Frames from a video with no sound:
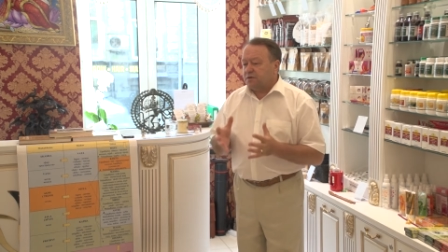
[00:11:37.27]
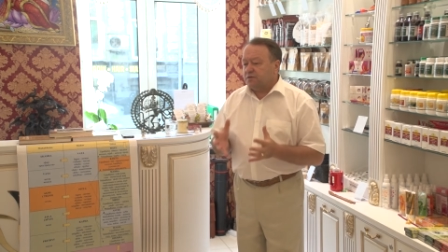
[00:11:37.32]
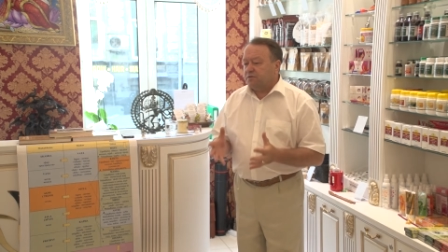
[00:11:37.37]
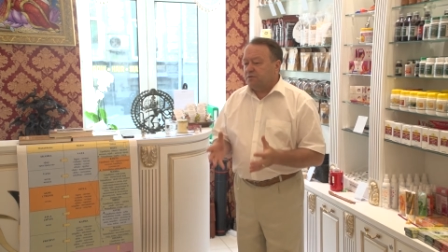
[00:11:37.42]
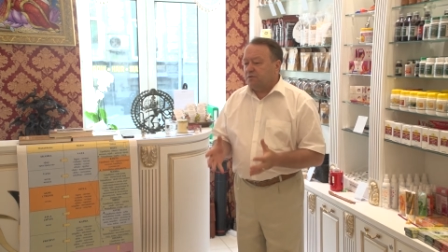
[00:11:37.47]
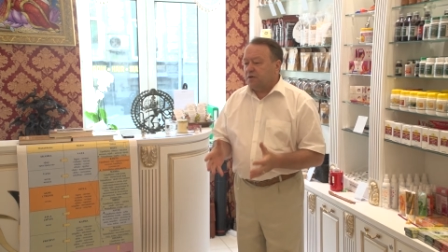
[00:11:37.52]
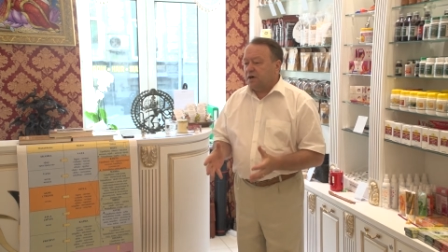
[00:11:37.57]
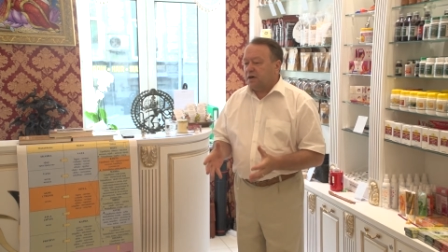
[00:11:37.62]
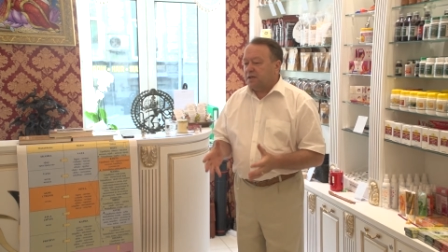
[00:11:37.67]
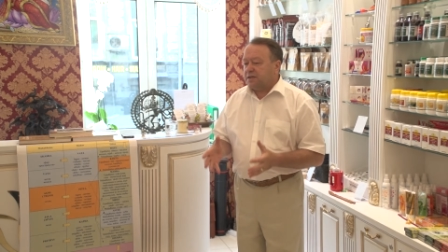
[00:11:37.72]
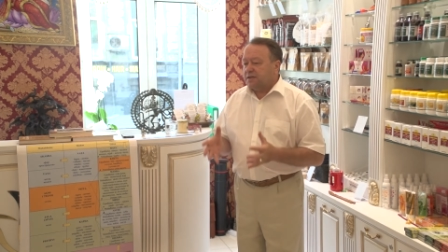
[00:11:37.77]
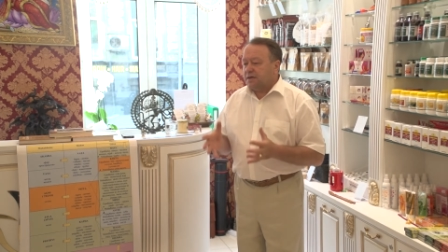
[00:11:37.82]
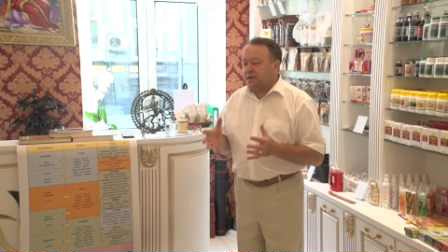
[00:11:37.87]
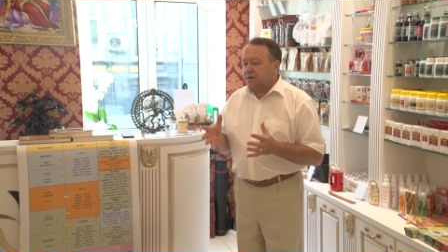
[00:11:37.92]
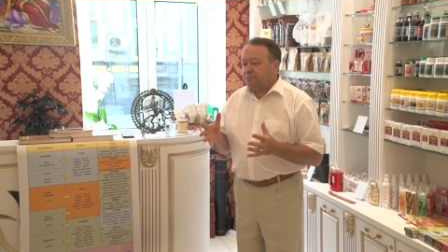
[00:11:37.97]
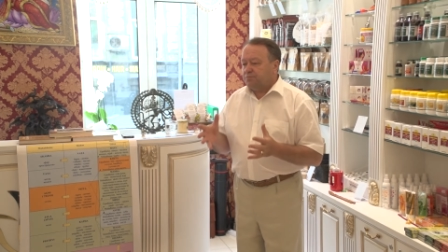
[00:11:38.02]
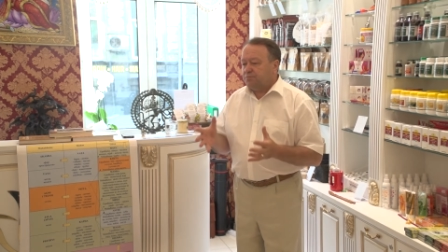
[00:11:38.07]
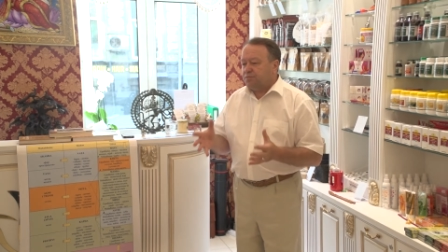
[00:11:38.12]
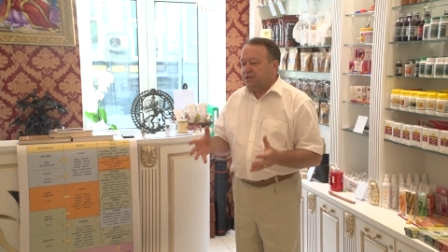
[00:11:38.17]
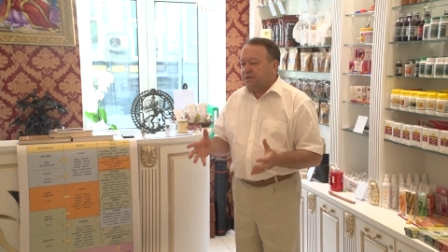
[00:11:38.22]

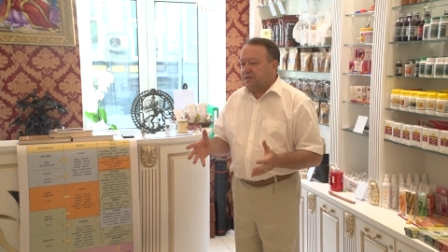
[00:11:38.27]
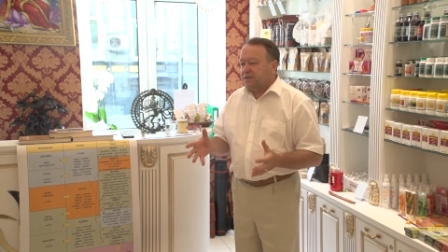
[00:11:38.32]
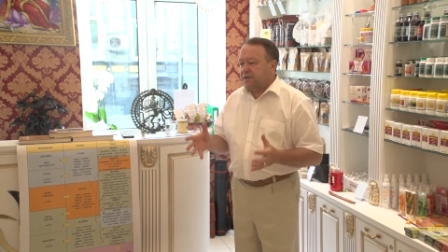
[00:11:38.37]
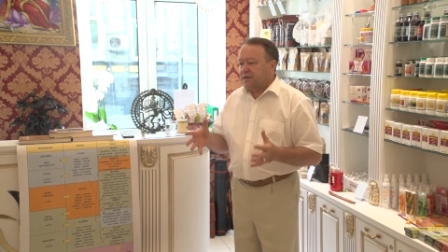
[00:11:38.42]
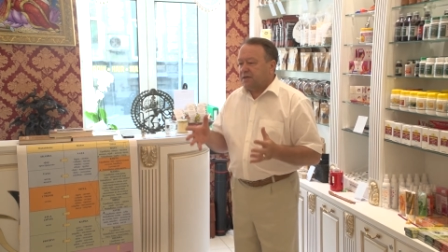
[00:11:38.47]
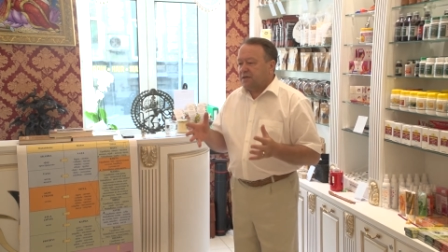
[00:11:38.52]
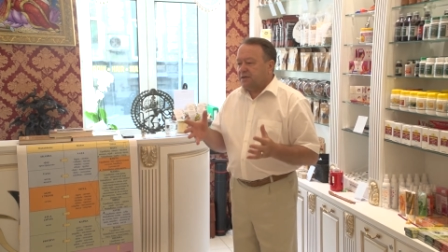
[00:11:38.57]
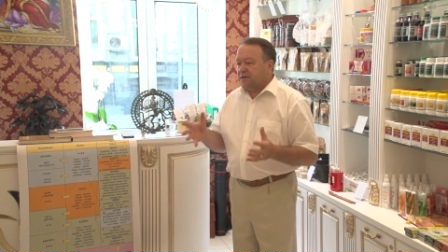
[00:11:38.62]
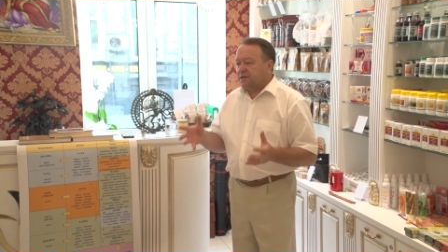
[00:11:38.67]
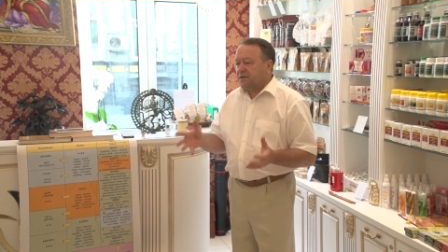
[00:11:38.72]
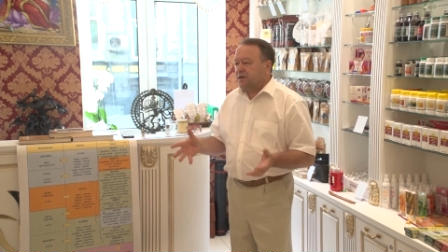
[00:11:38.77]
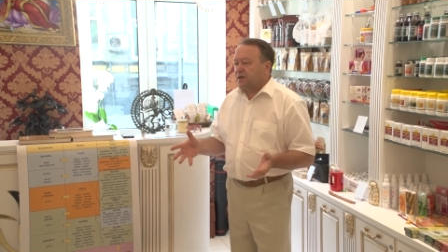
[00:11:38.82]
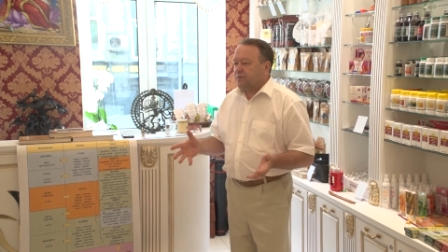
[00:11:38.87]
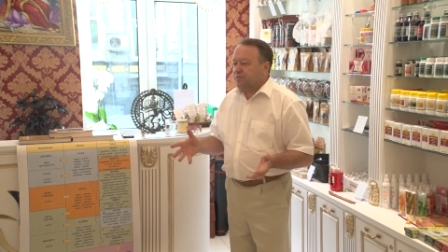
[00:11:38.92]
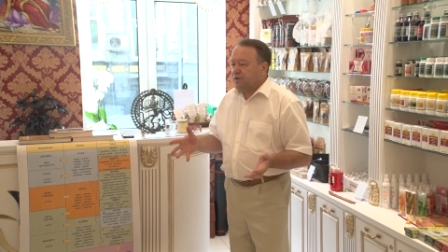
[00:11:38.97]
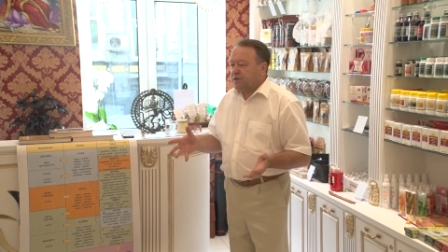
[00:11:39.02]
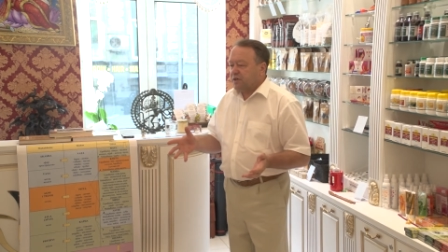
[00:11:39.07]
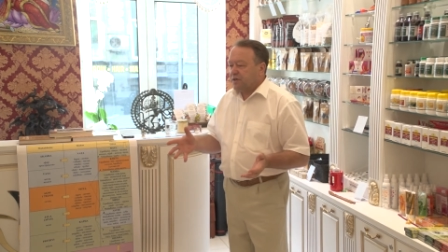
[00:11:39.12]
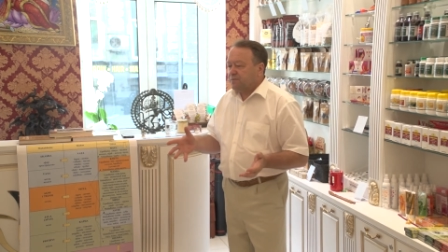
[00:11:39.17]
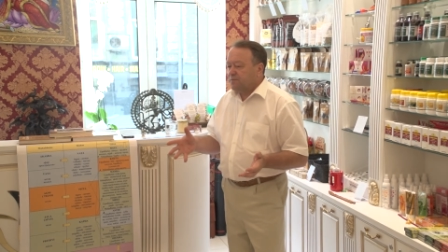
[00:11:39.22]
вата, пита и
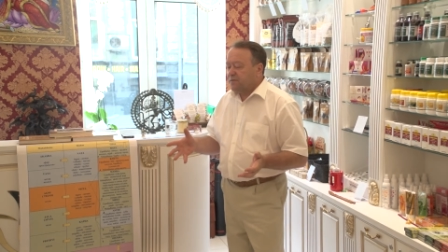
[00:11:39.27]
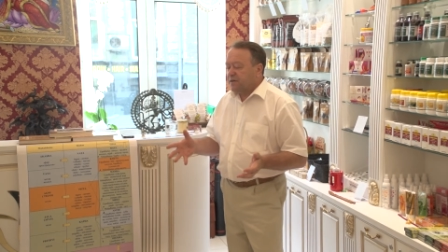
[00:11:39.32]
капха.